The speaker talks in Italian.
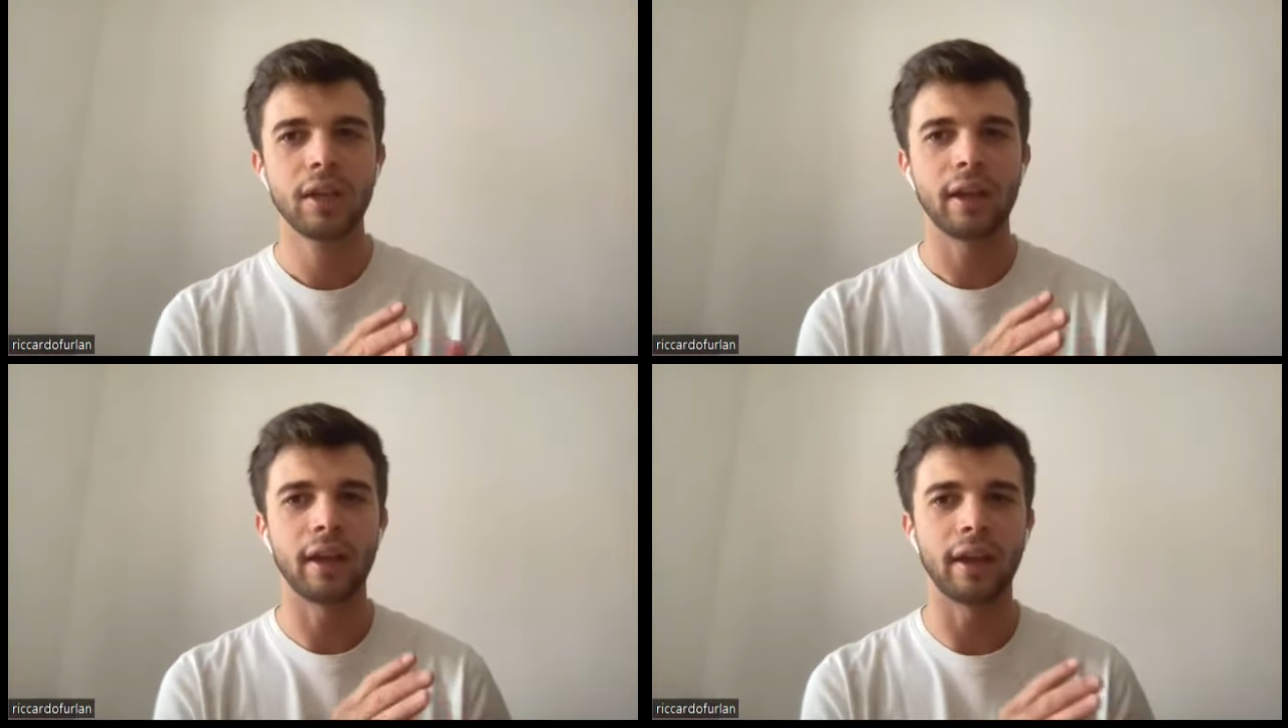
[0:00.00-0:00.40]

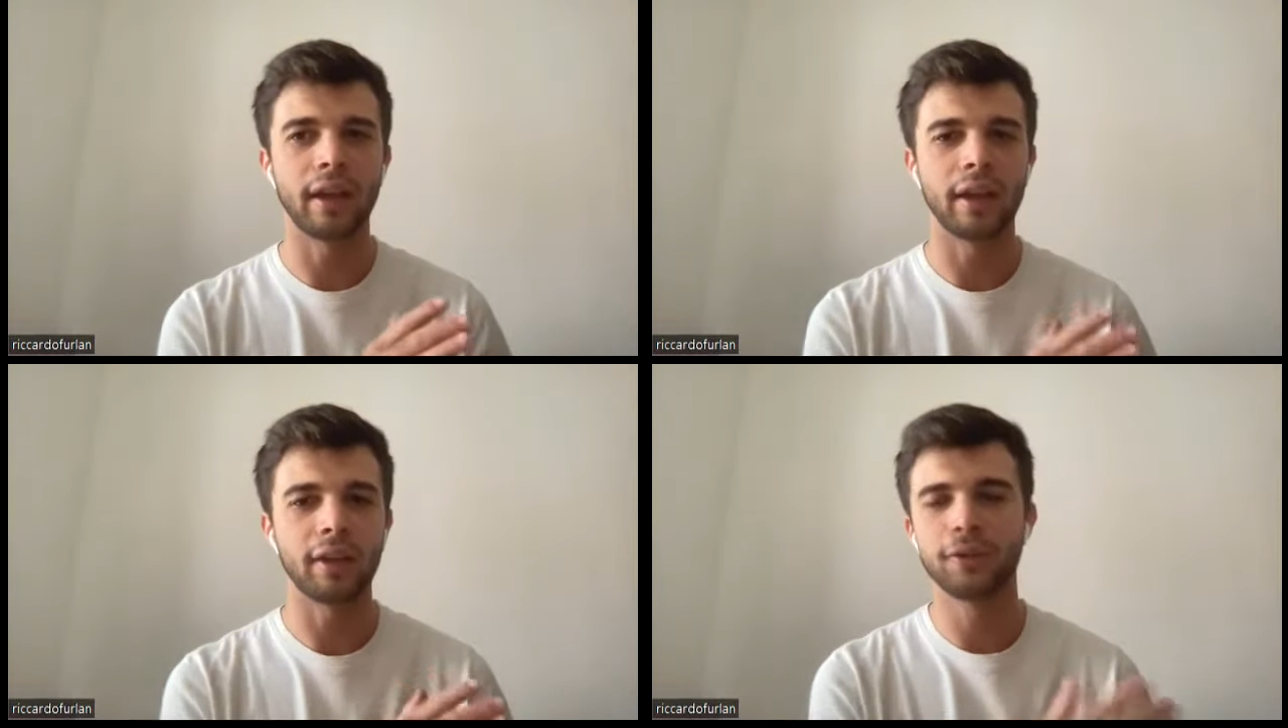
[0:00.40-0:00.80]

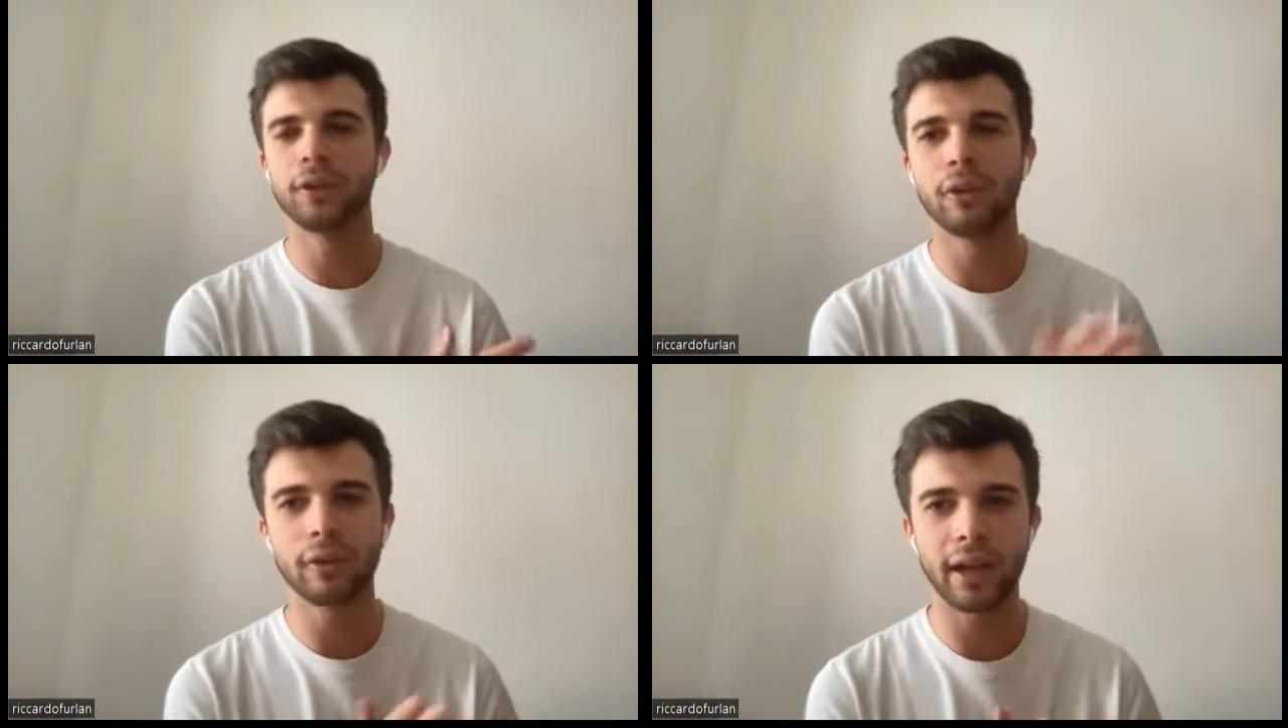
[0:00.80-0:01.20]
eh,
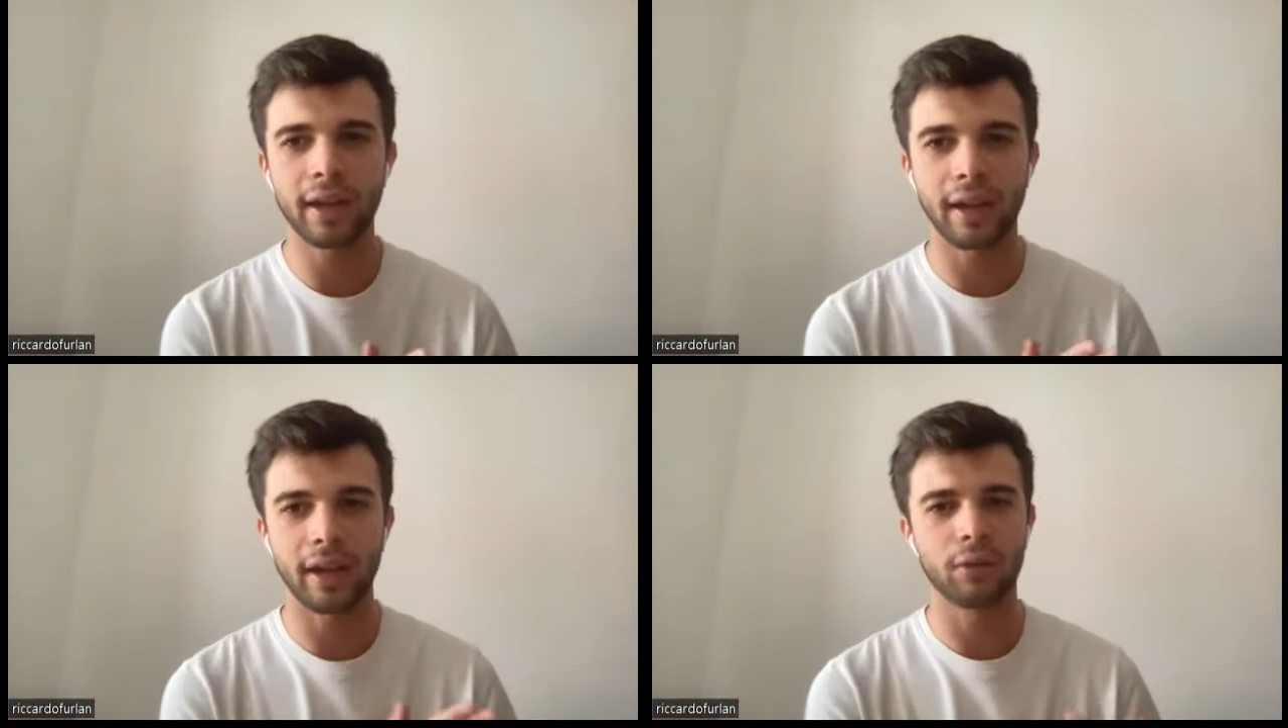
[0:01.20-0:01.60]

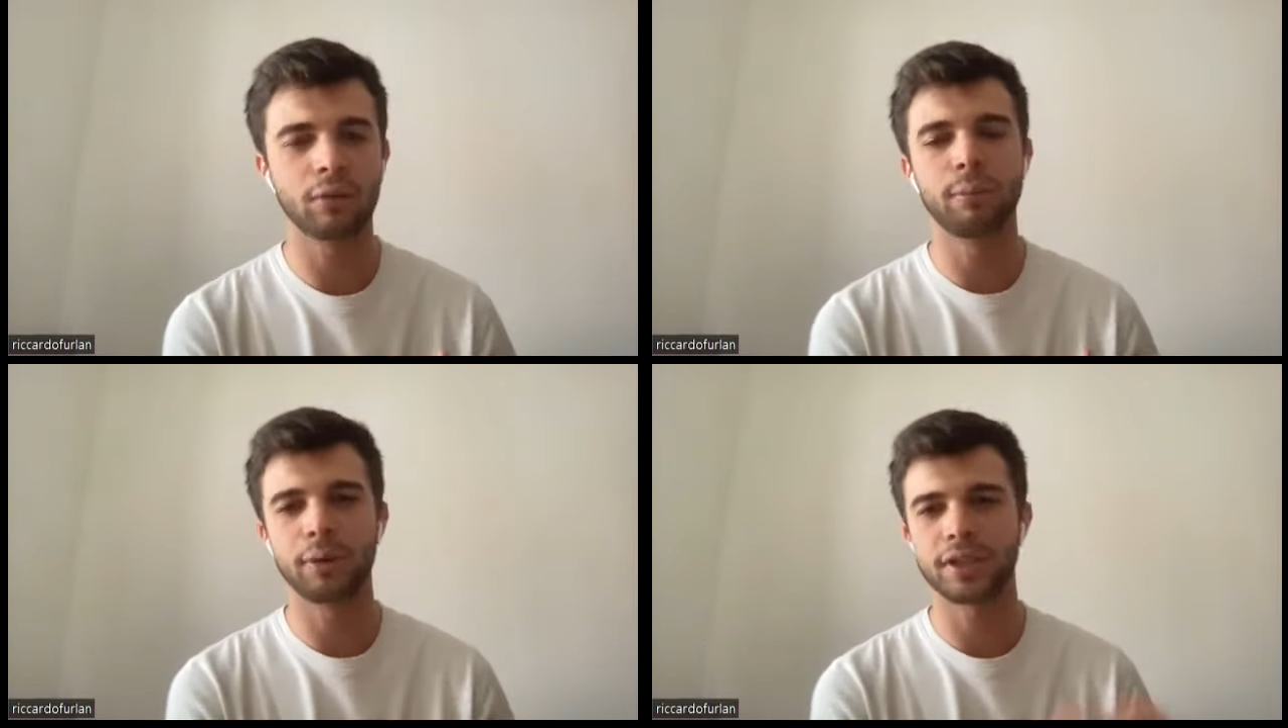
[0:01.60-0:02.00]
finora erano
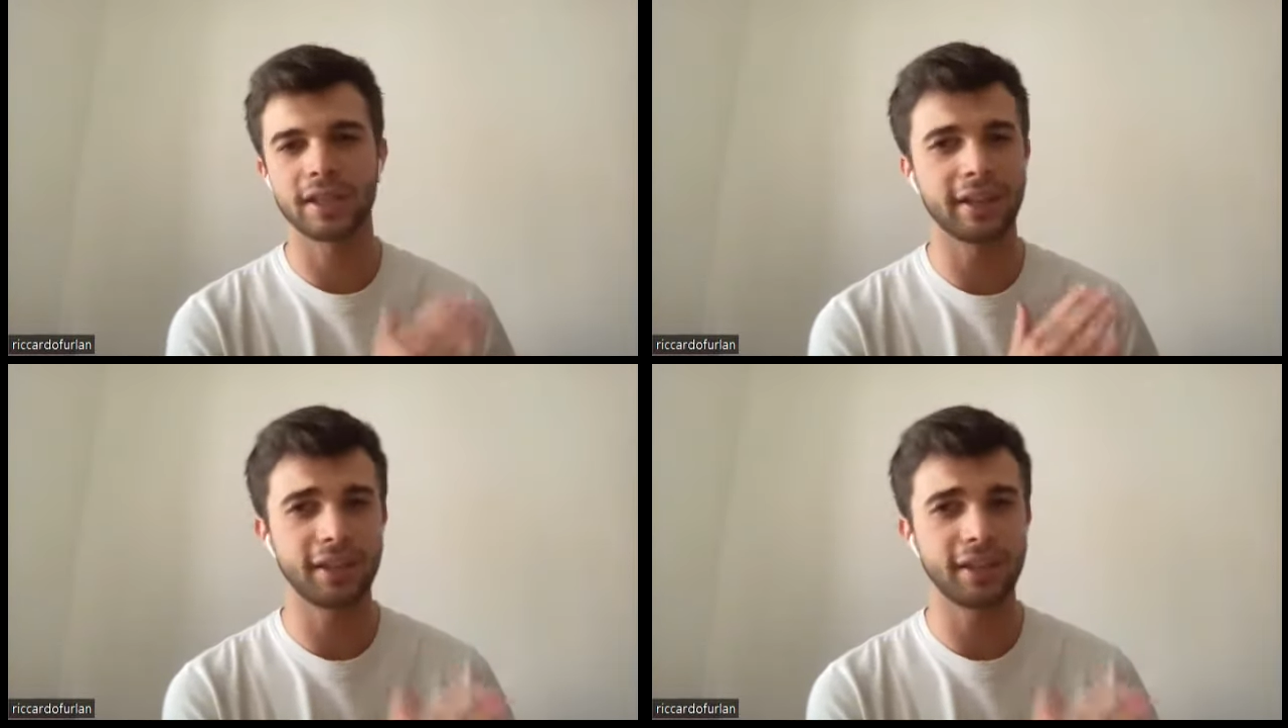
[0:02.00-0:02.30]
composte da